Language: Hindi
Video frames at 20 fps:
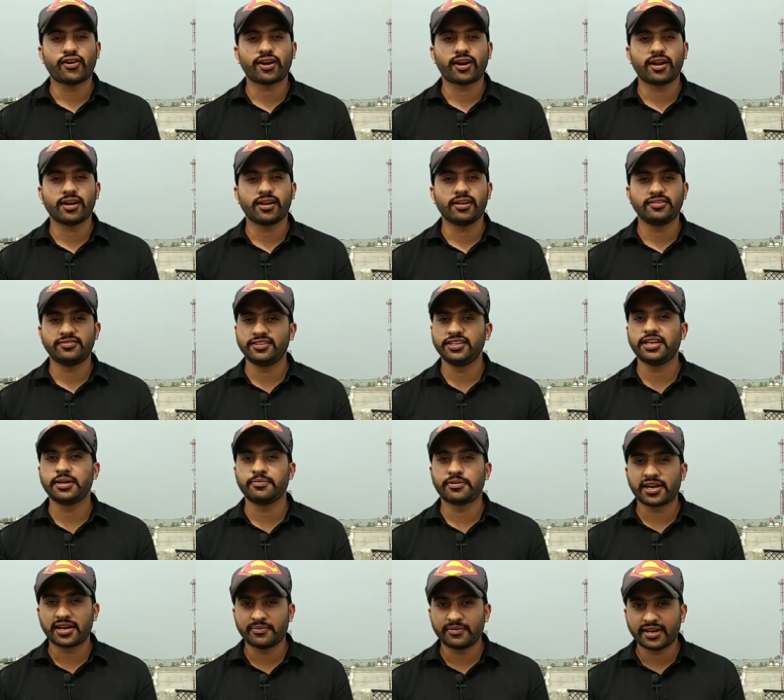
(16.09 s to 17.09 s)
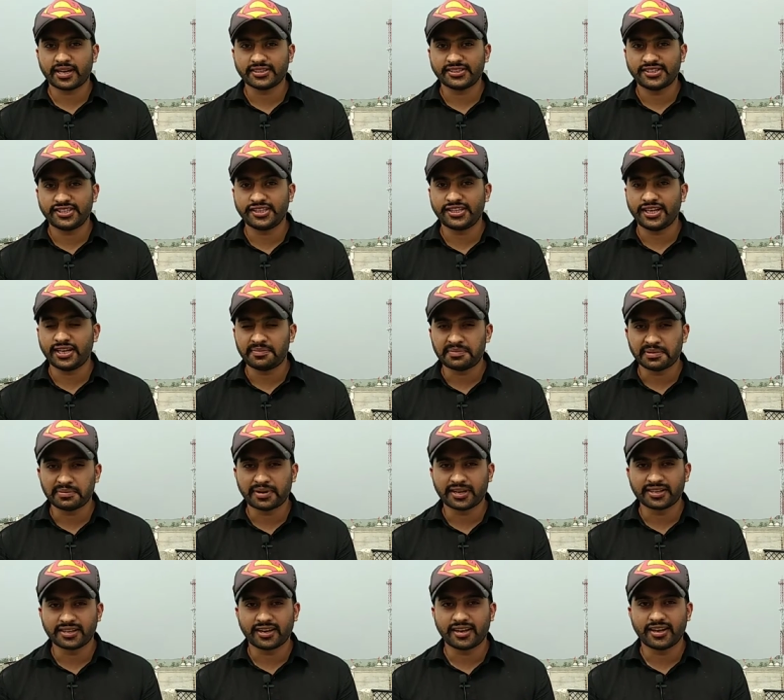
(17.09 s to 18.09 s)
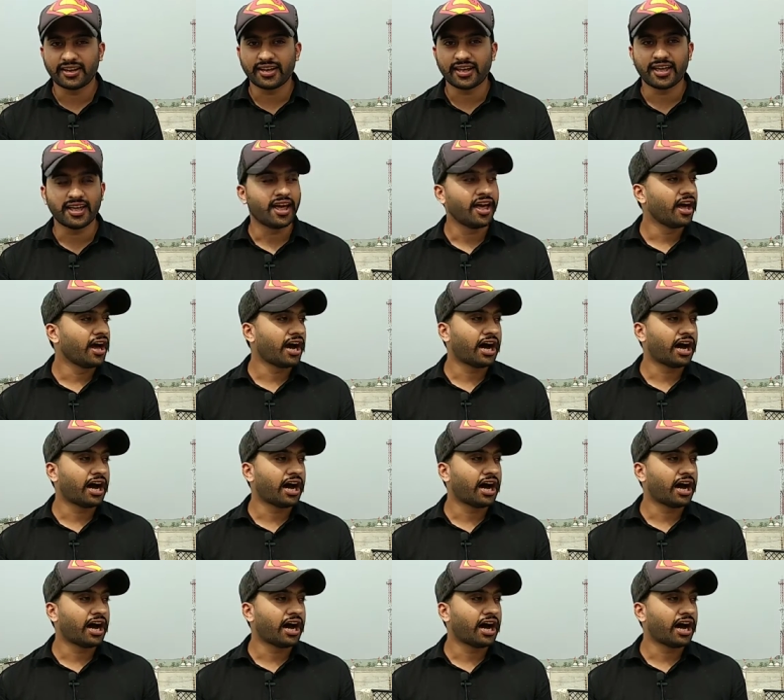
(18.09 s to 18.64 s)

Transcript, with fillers: और आगे इसी के बारे में आज डिटेल में बात करेंगे